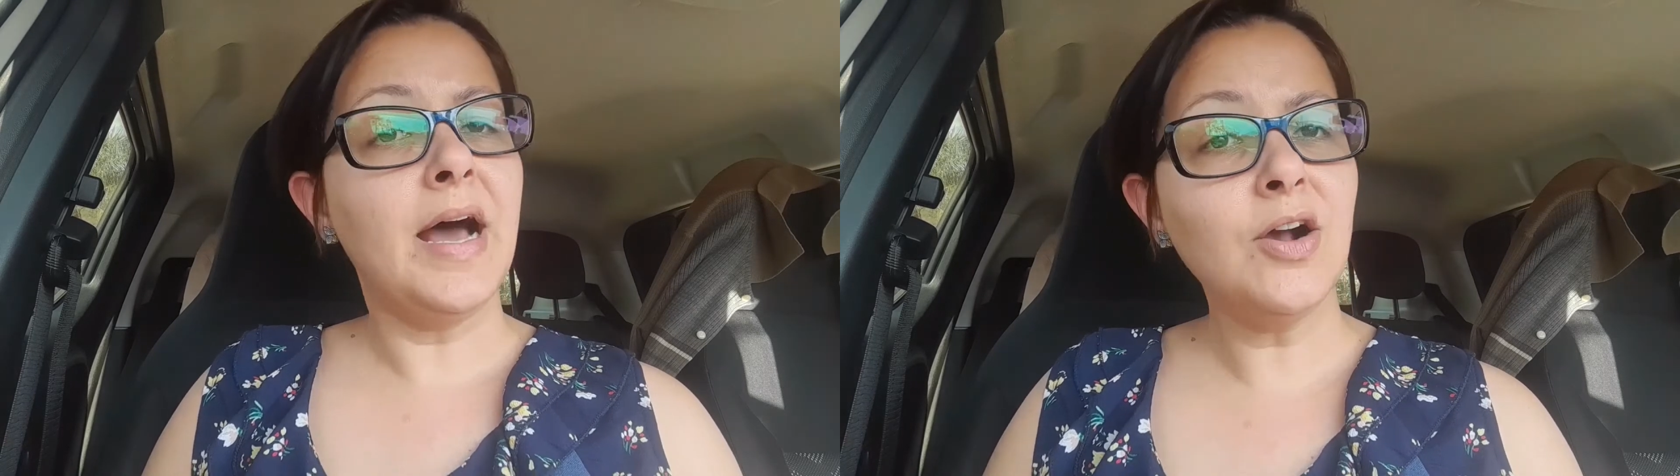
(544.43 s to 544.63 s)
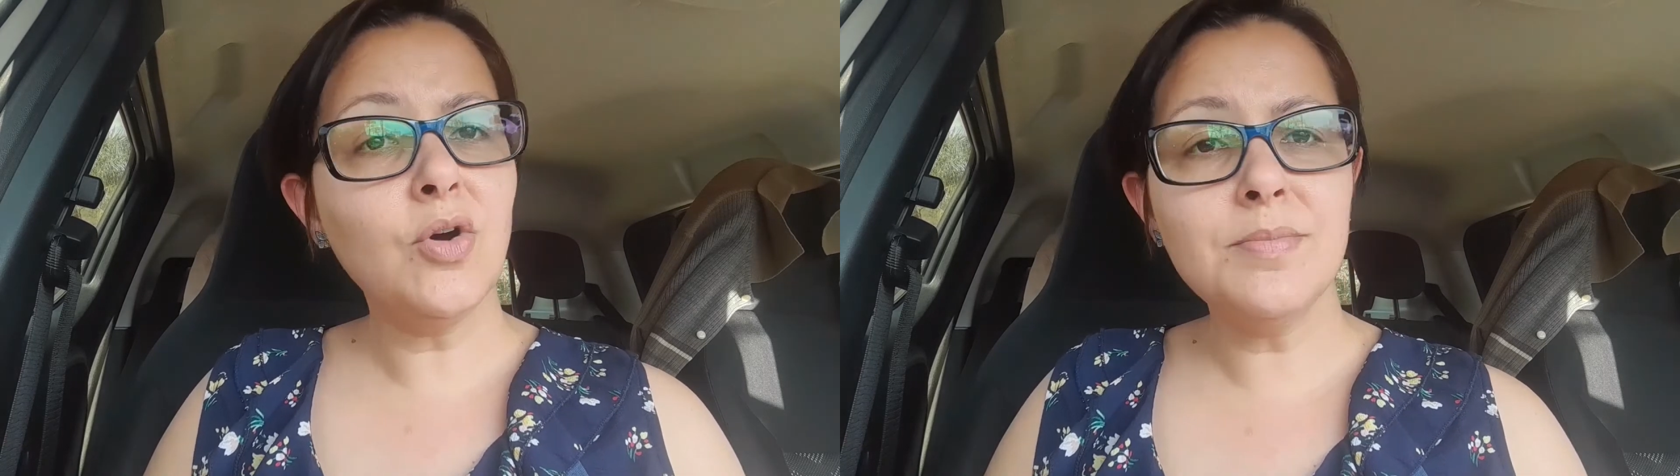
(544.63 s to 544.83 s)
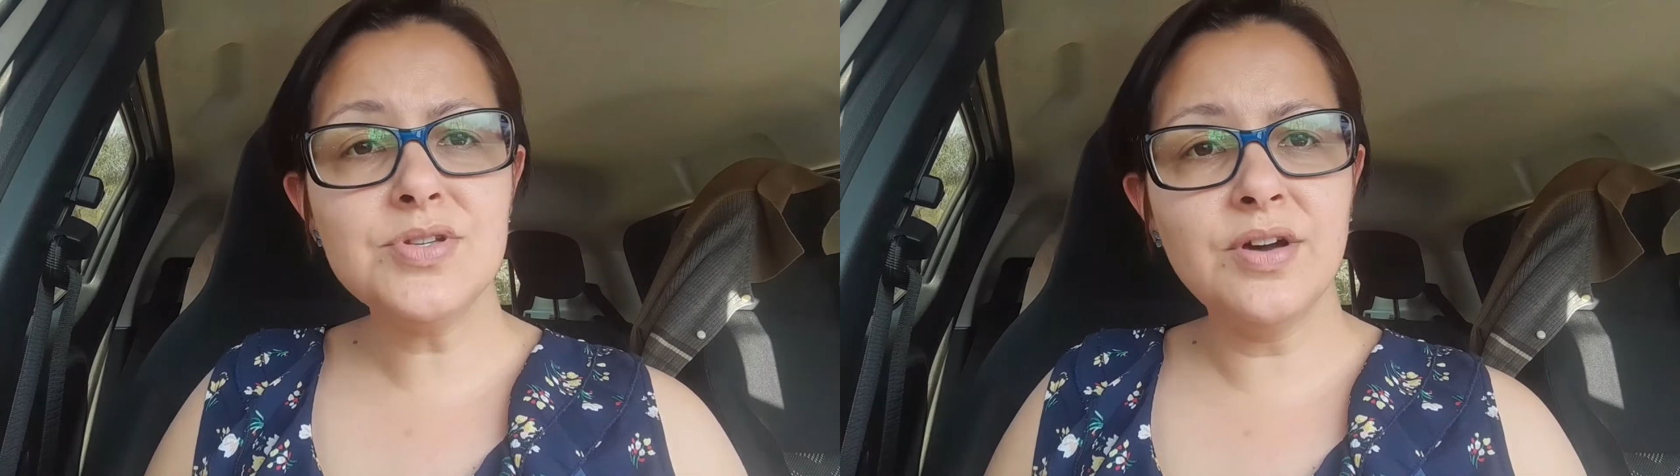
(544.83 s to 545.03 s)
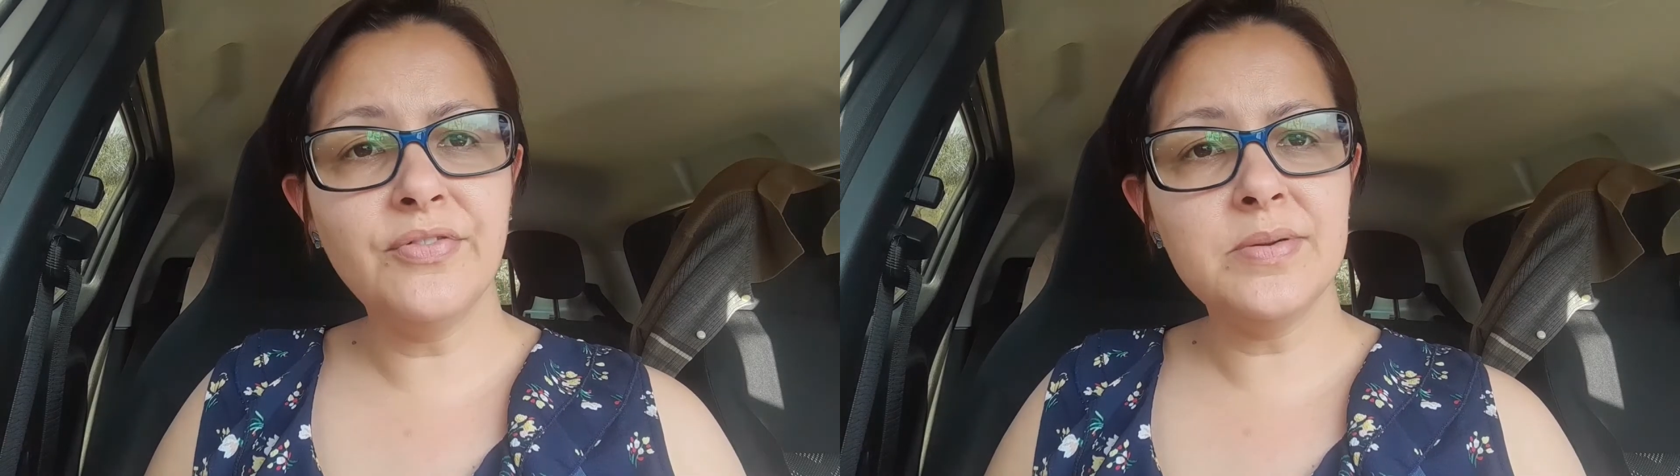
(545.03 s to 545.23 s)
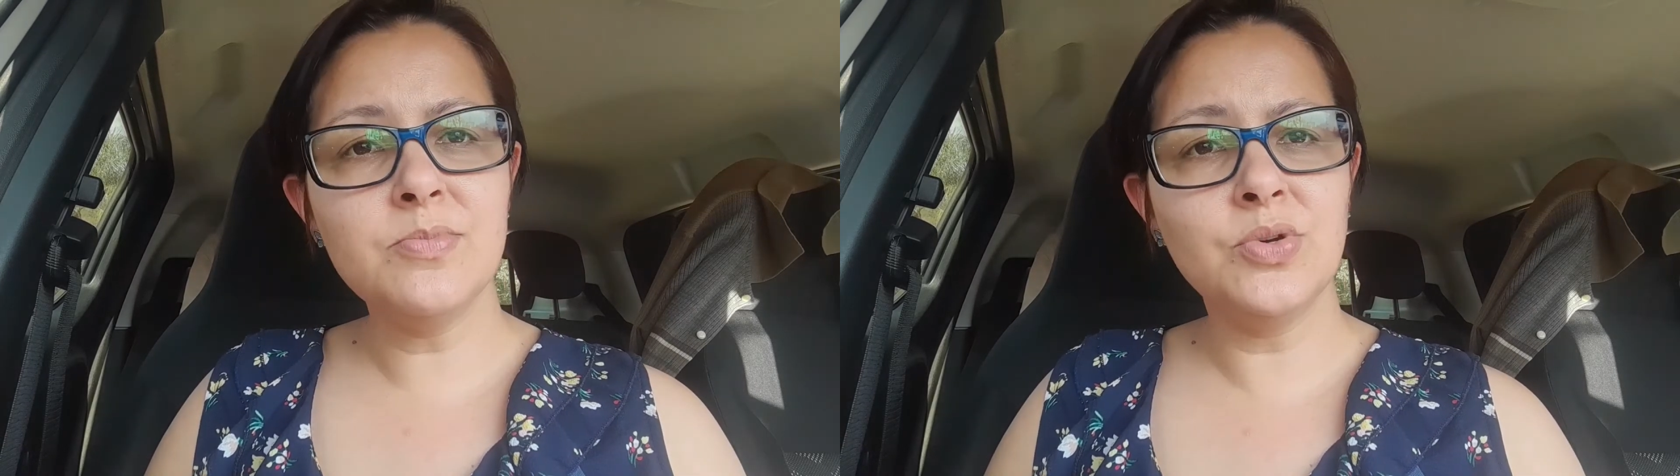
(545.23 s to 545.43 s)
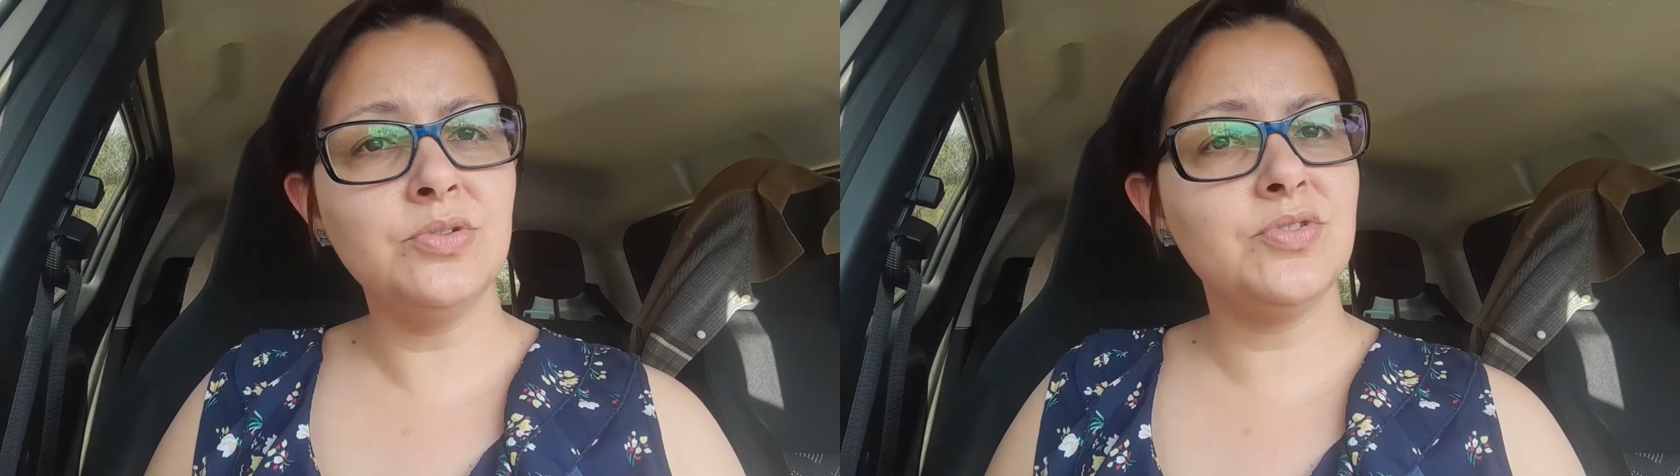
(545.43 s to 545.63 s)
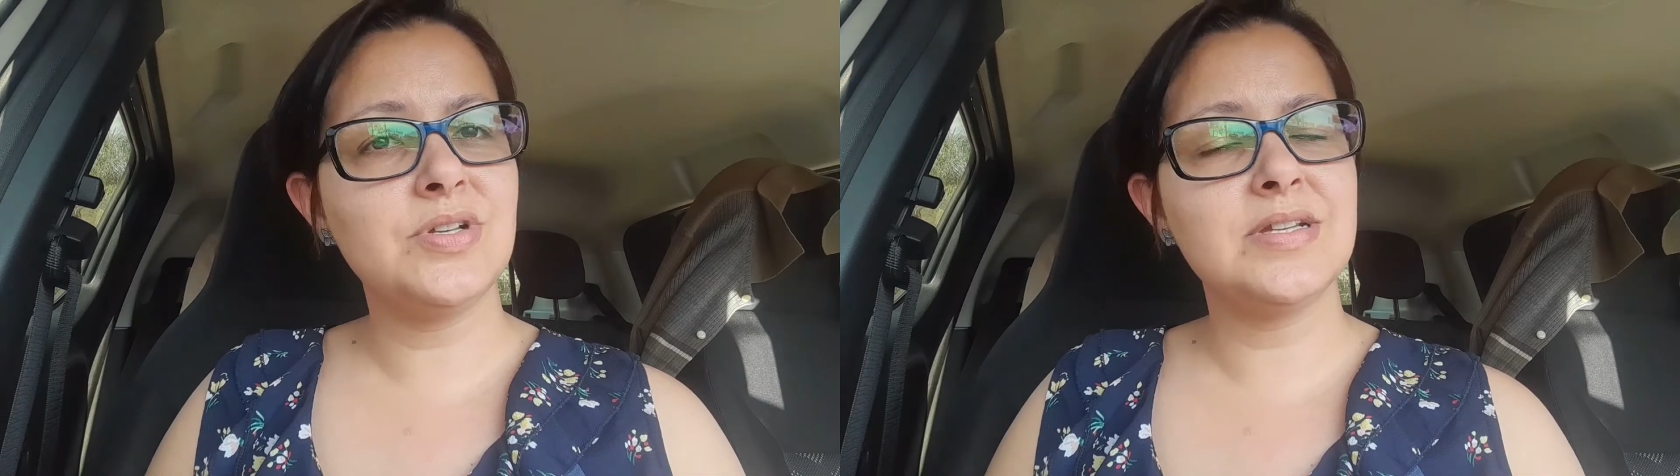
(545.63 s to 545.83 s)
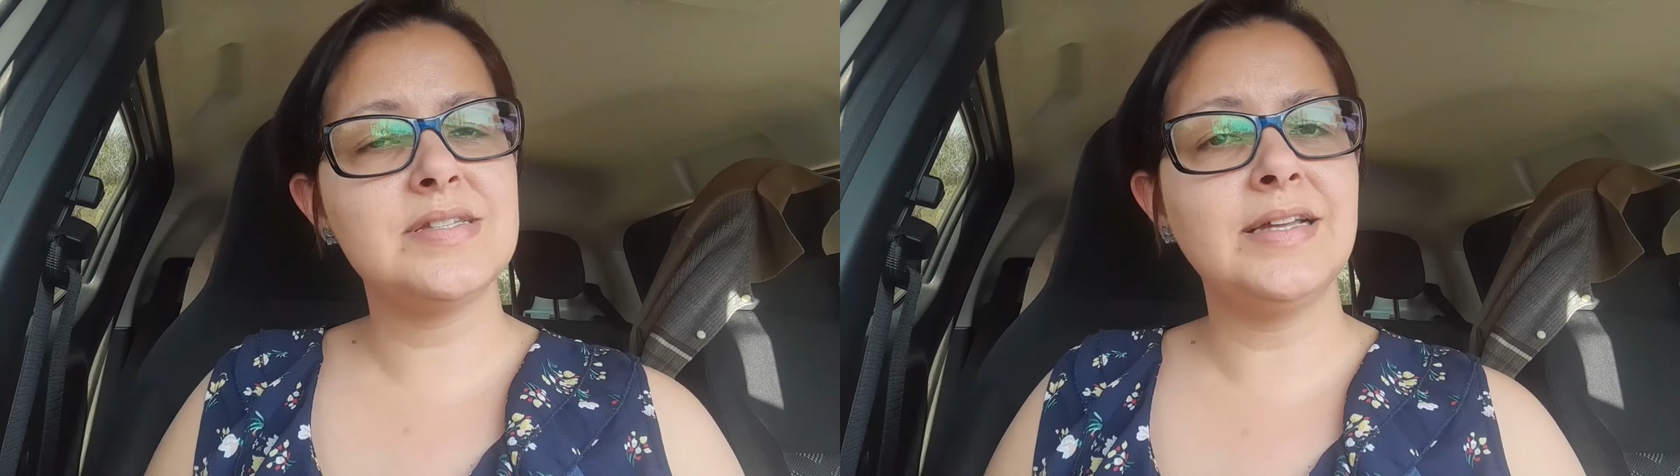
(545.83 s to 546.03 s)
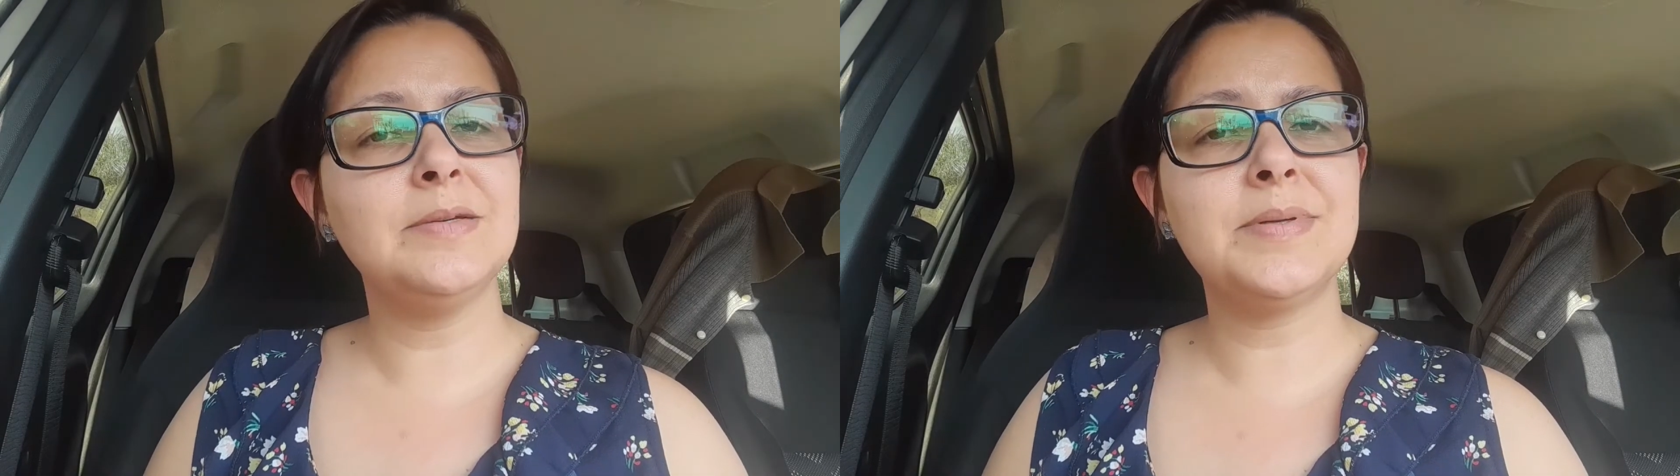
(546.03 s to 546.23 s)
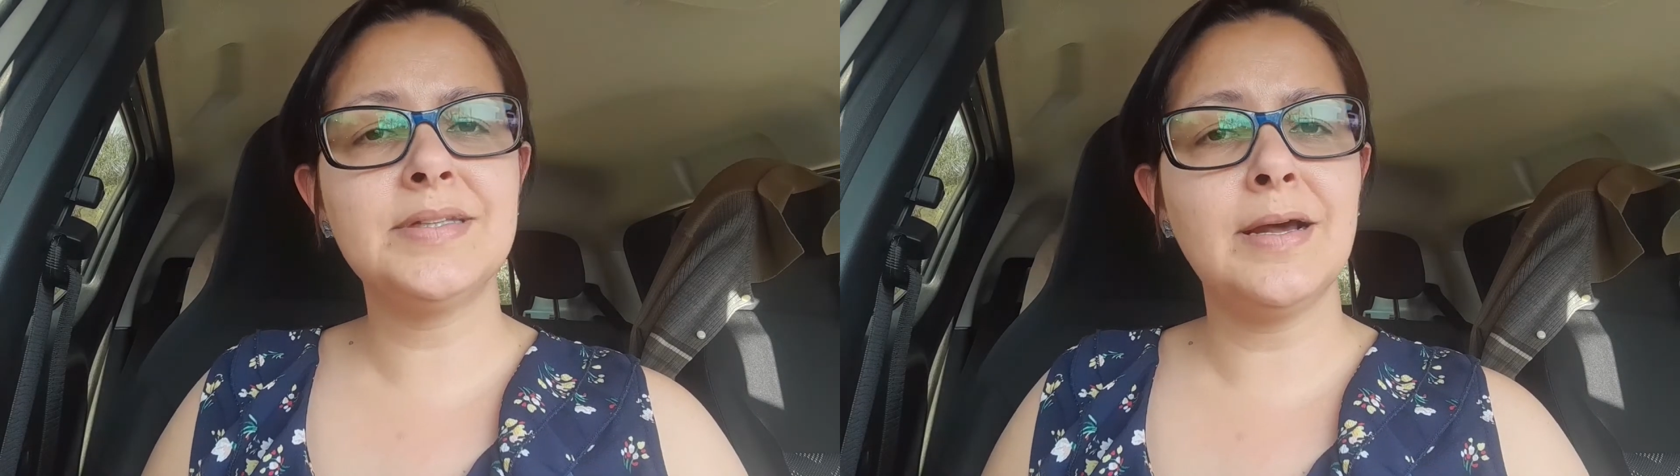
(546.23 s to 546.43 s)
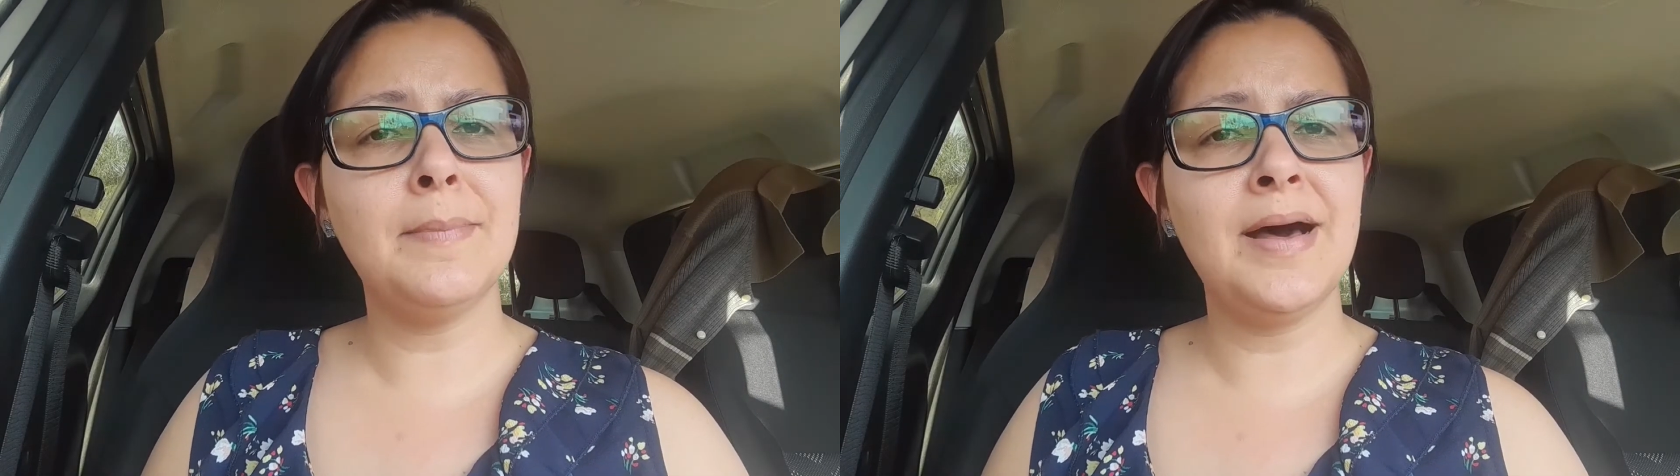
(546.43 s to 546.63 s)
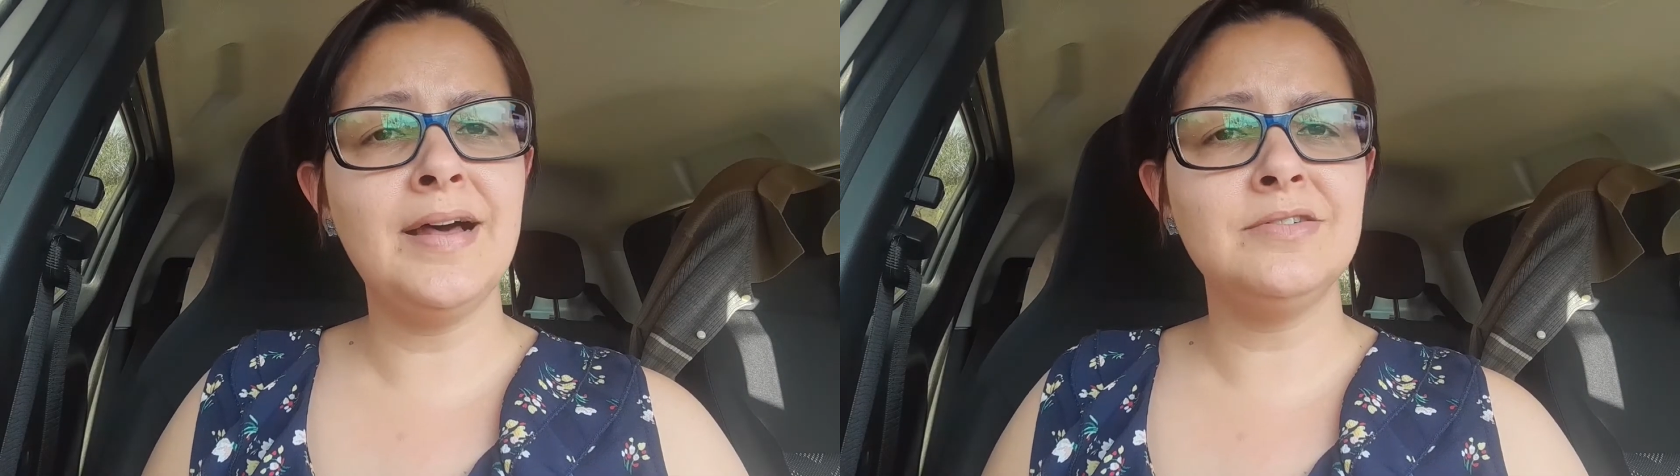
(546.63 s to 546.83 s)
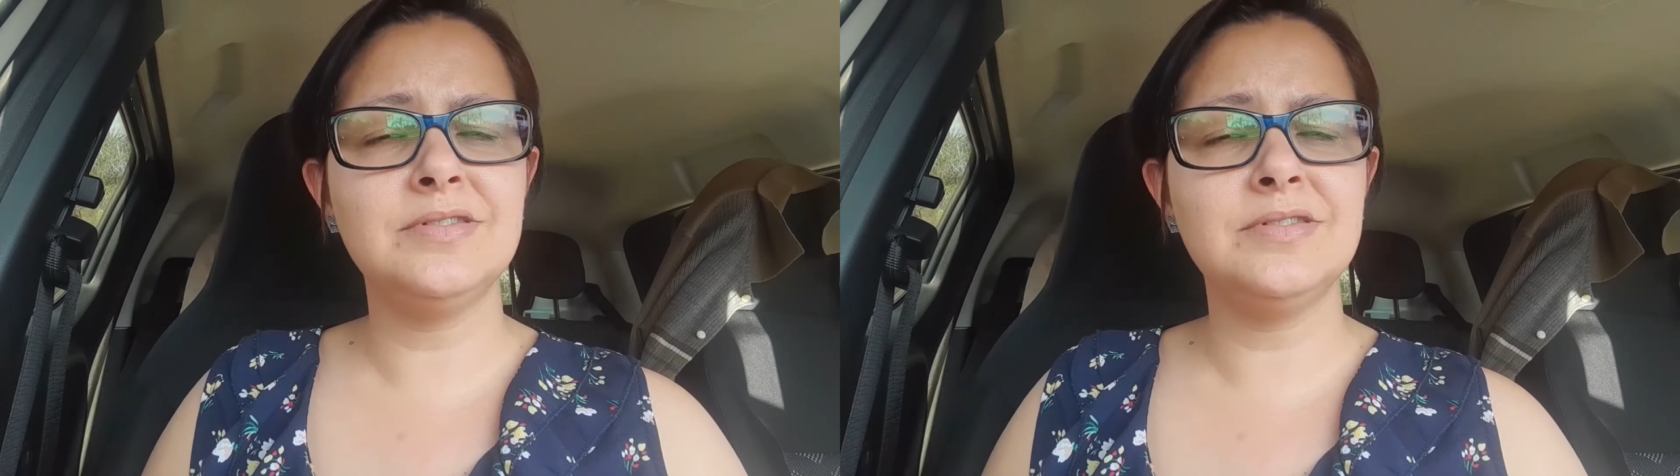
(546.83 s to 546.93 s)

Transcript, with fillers: a Kombi já foi muito utilizada para trabalho,